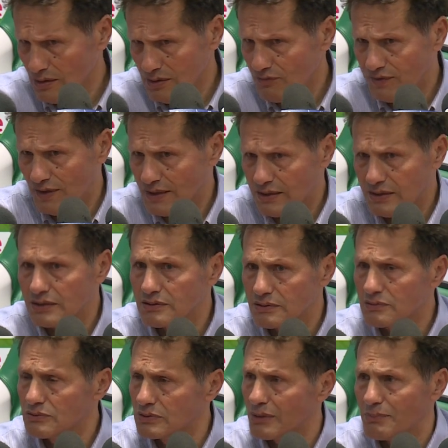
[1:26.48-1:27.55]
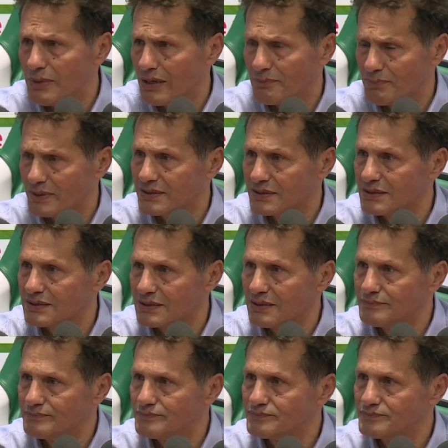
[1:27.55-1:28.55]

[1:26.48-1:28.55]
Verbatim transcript: di fare una bella partita.